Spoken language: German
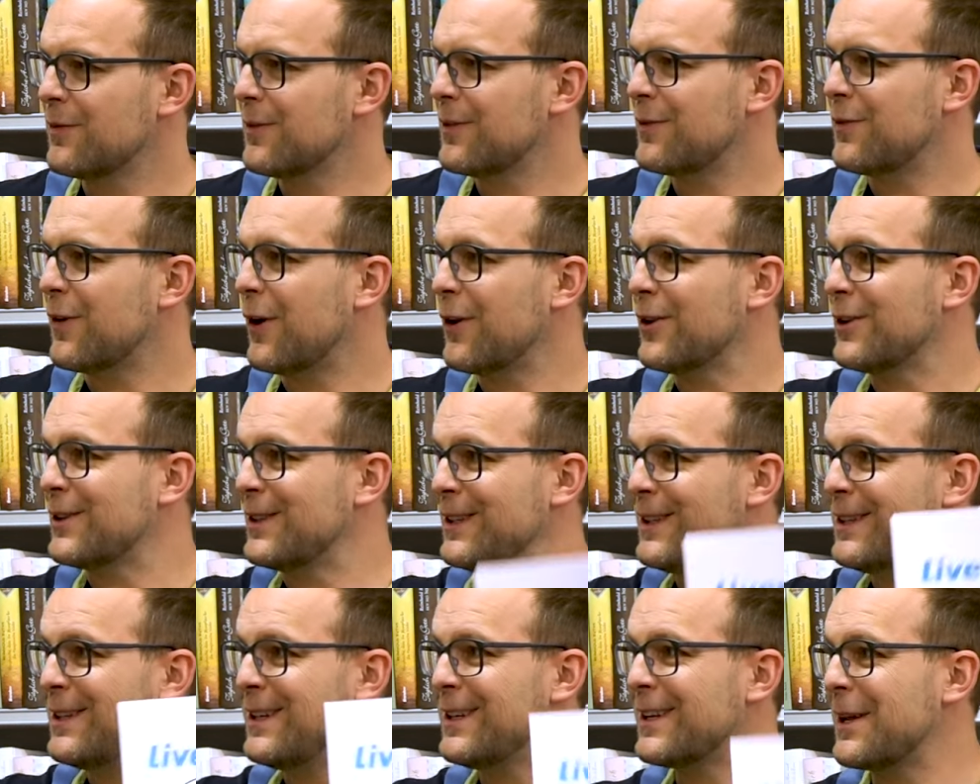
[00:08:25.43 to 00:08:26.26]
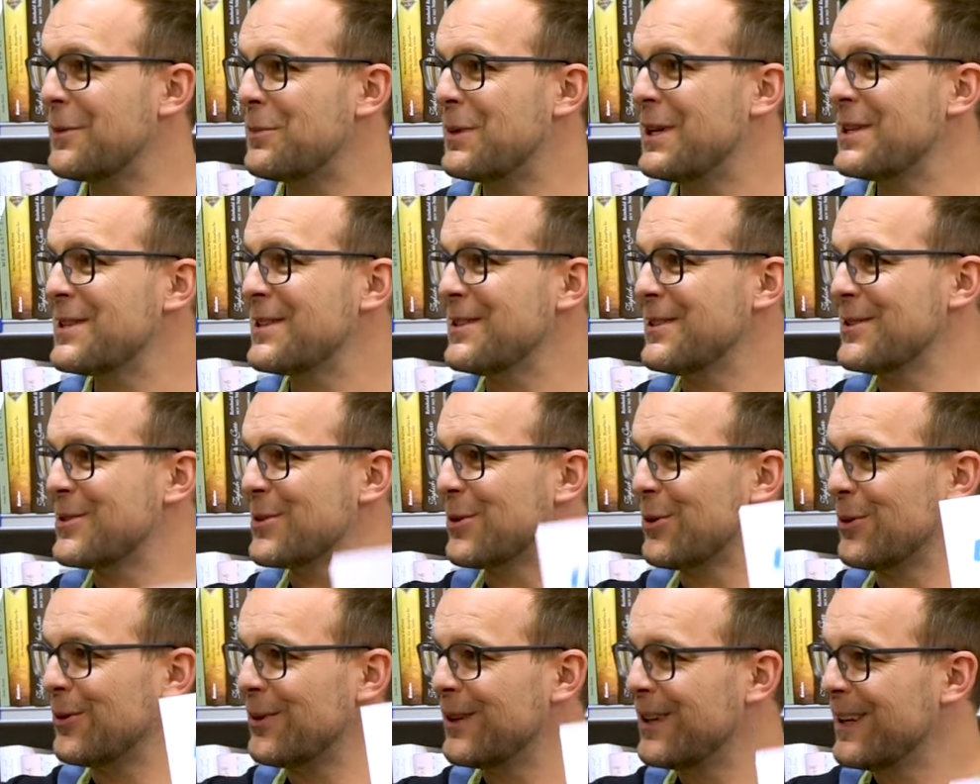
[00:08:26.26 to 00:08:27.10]
fallen die dir ein bisschen
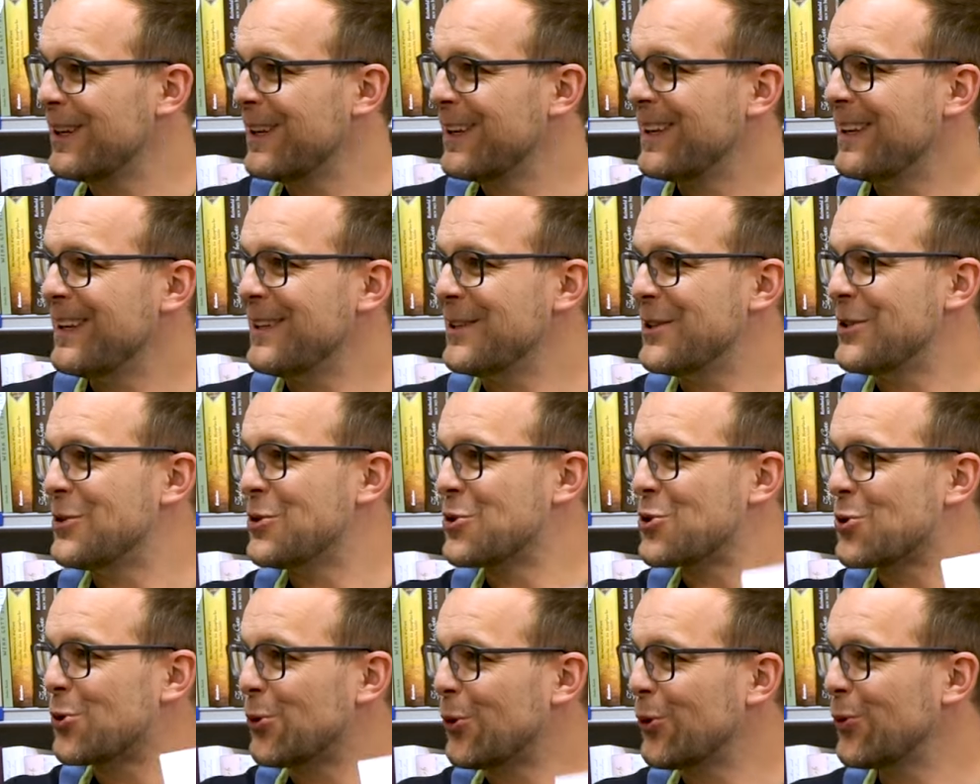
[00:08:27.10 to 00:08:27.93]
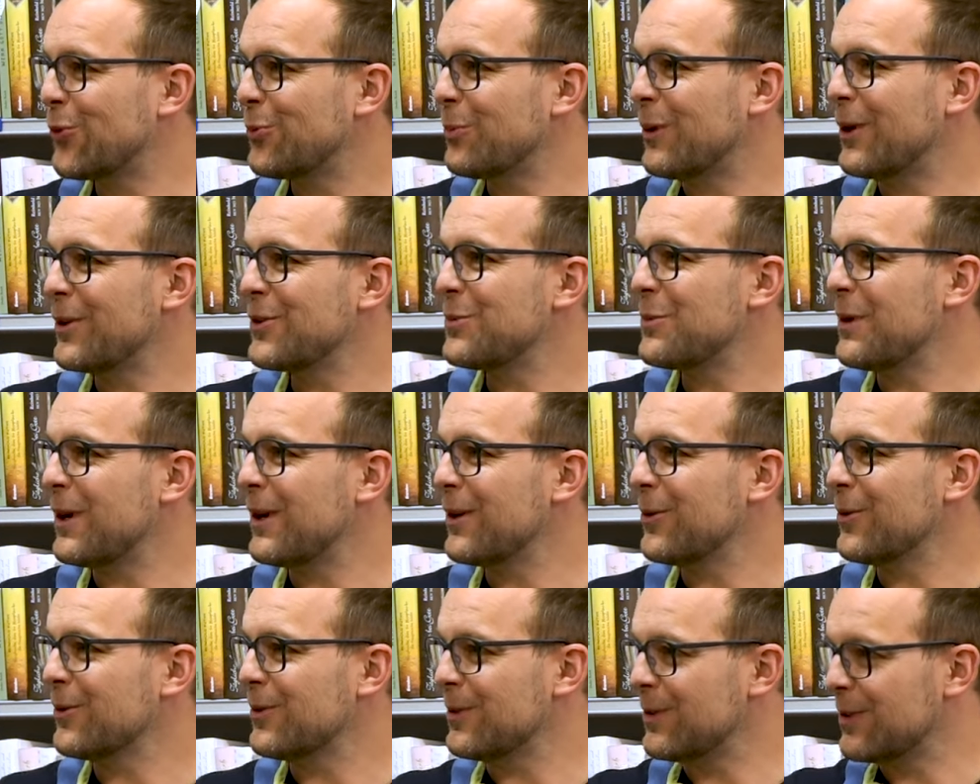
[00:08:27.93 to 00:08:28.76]
so in den Schoß
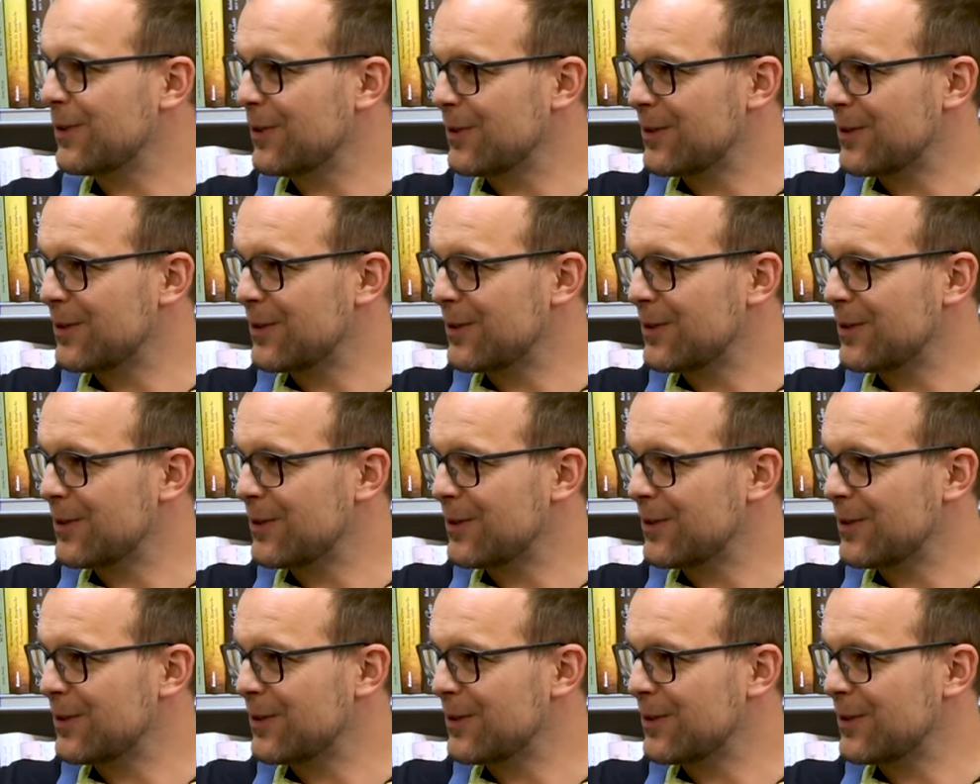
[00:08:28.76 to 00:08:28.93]
manchmal oder,